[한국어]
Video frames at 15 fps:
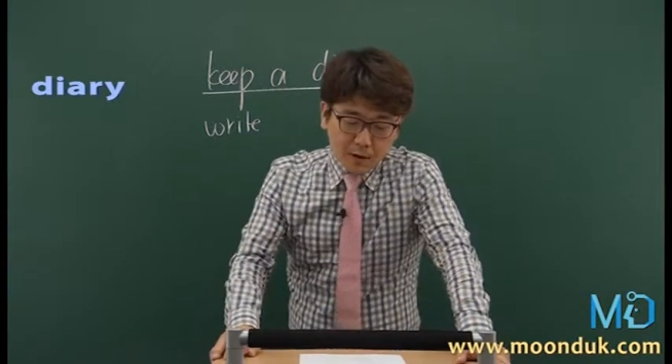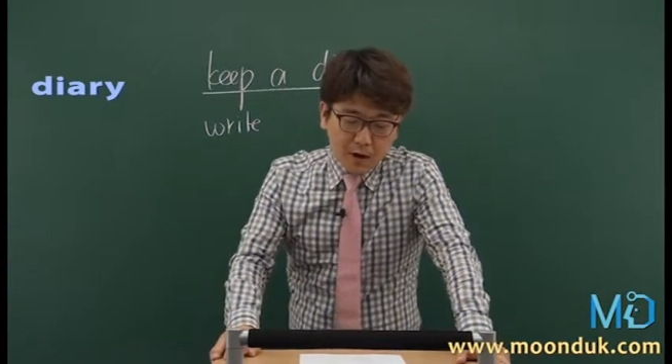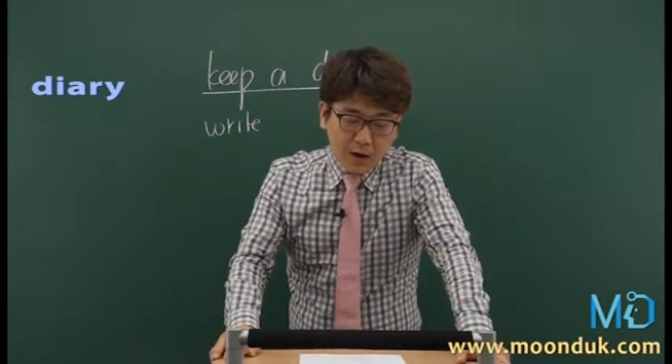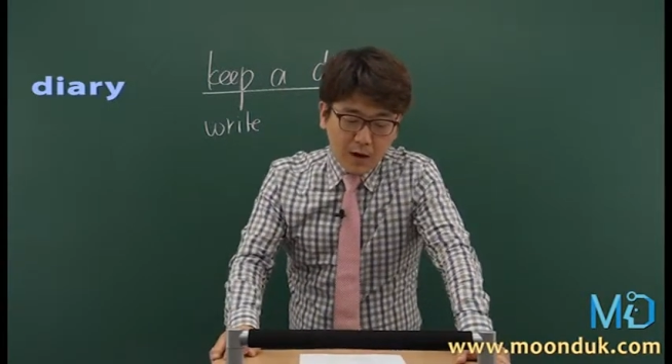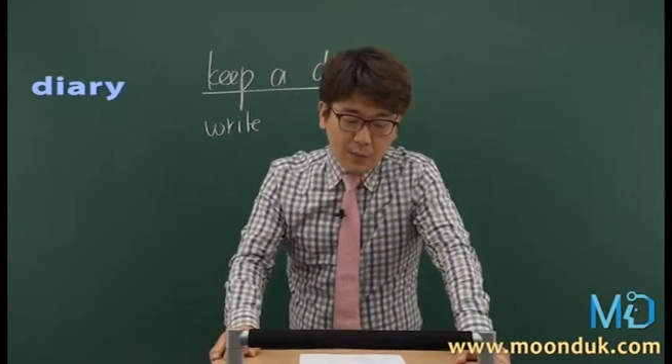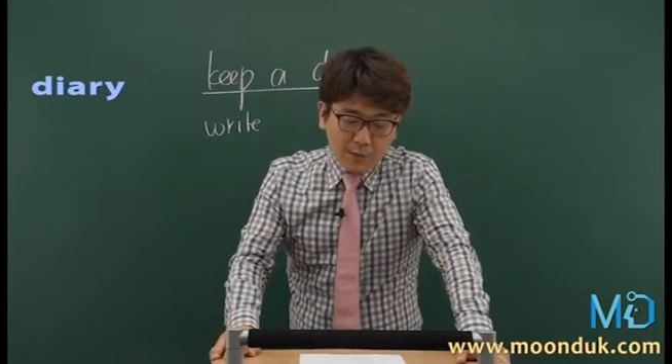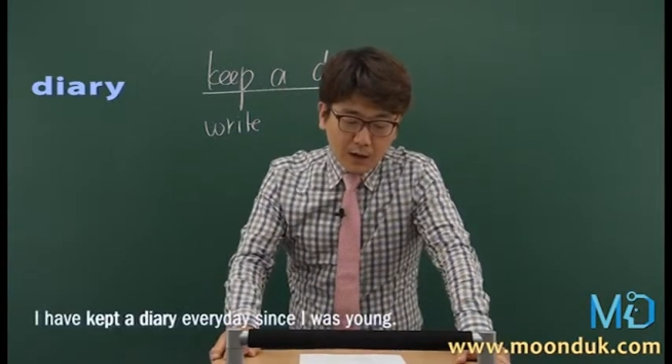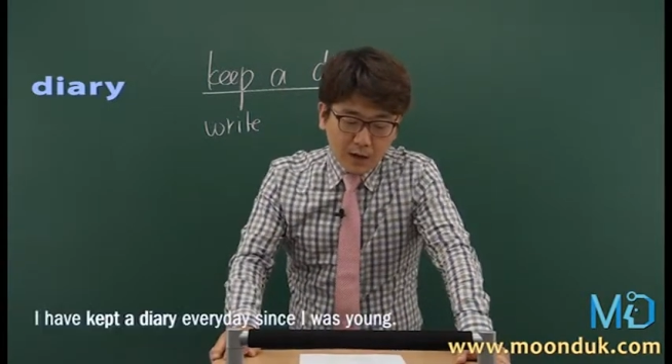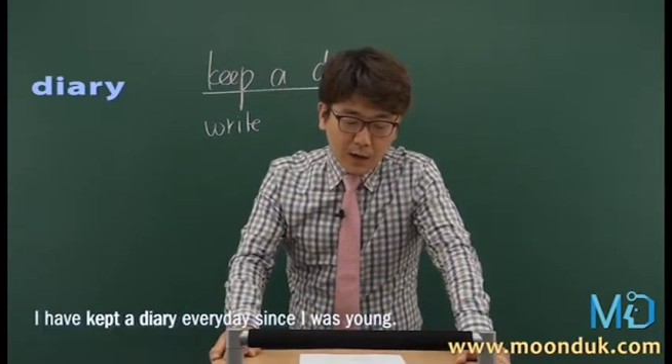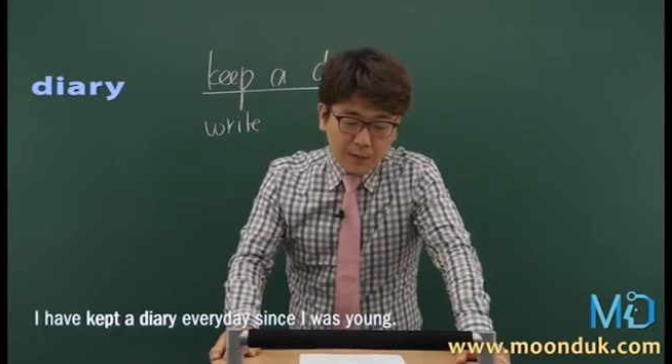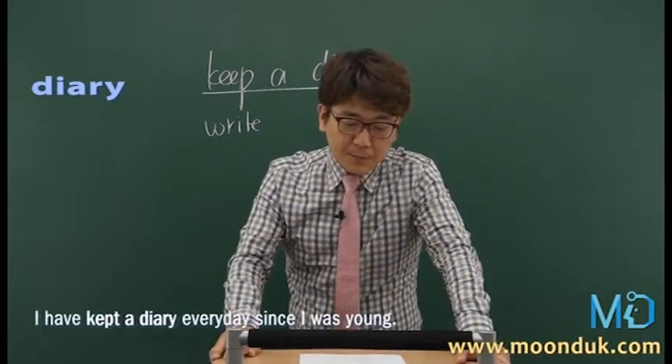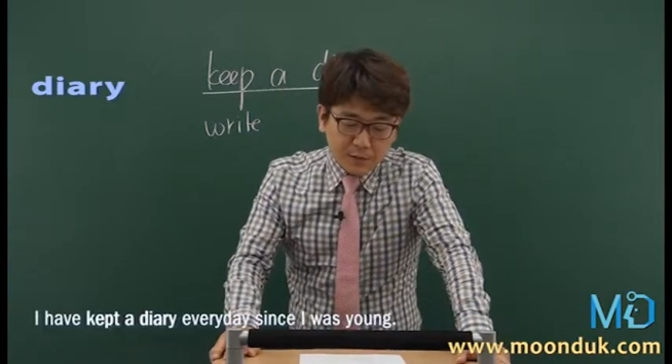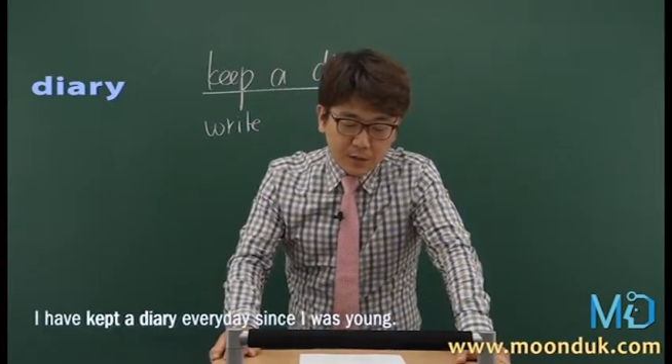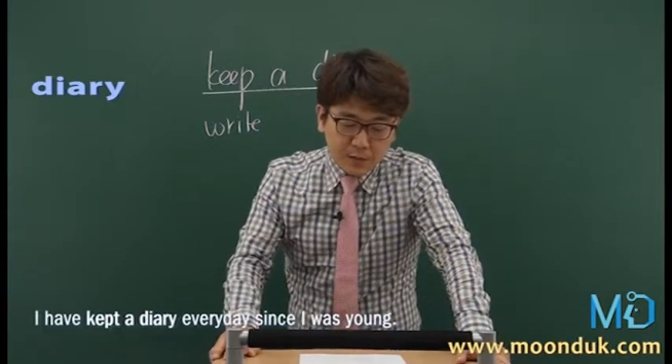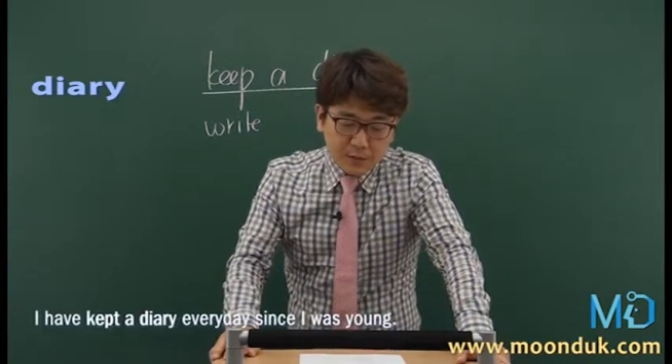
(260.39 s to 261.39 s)
I've
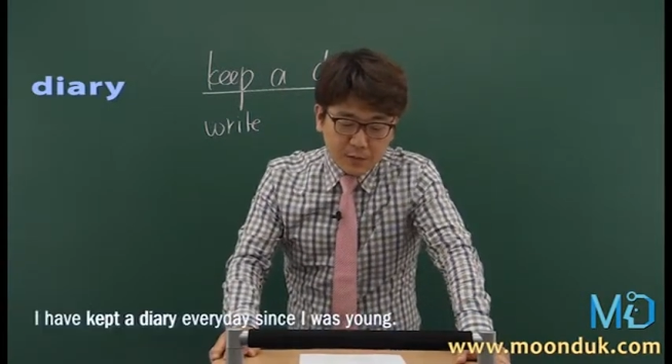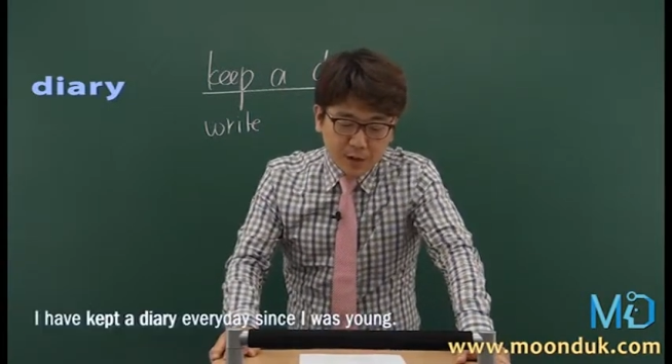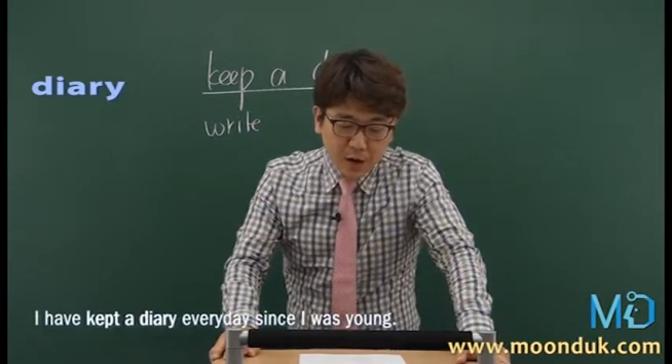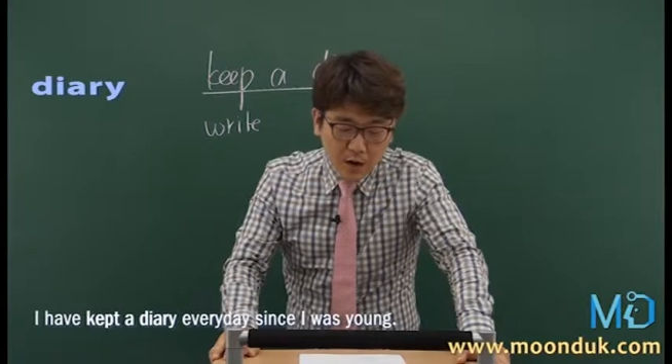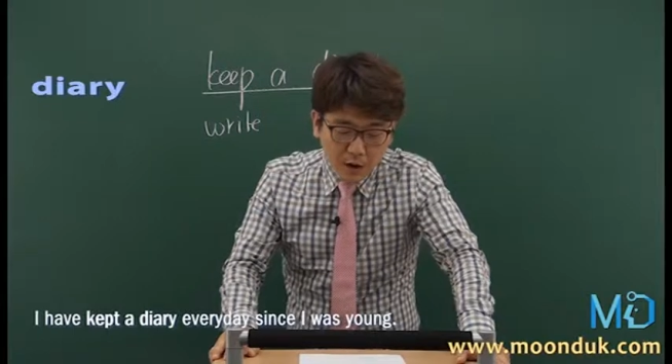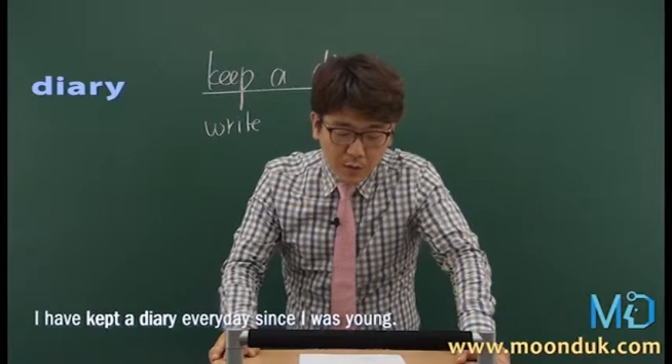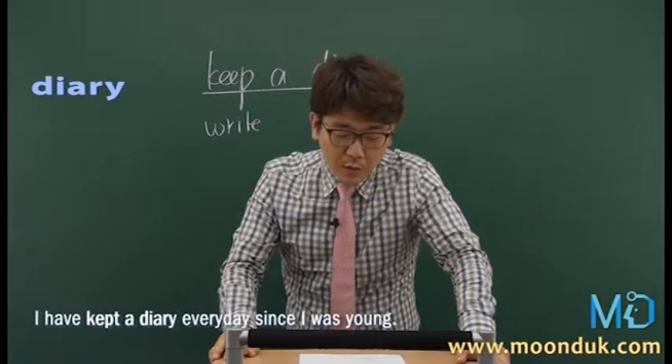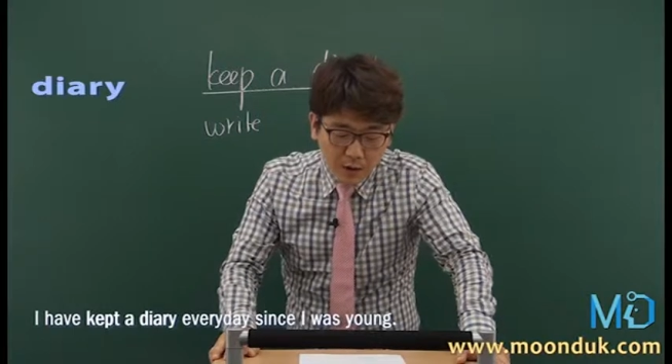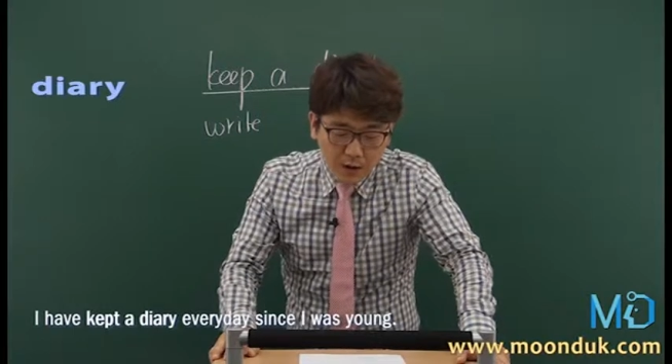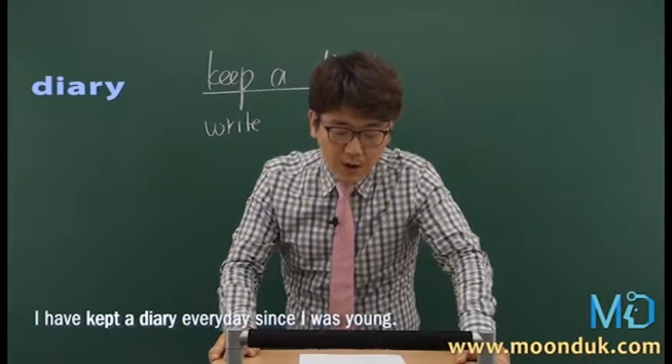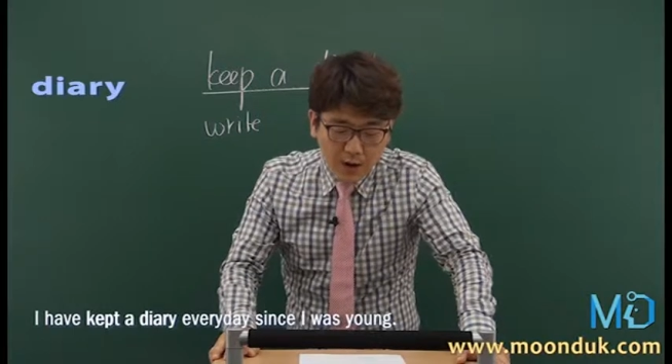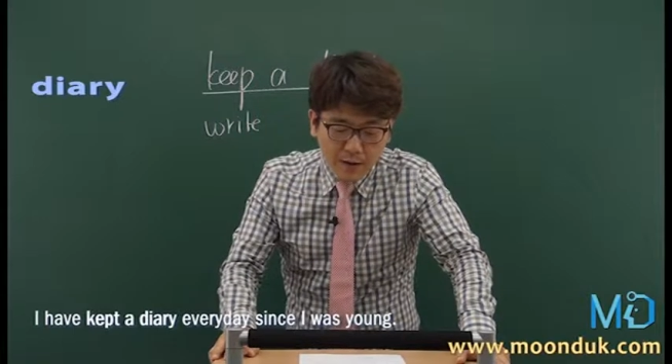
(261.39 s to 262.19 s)
kept a diary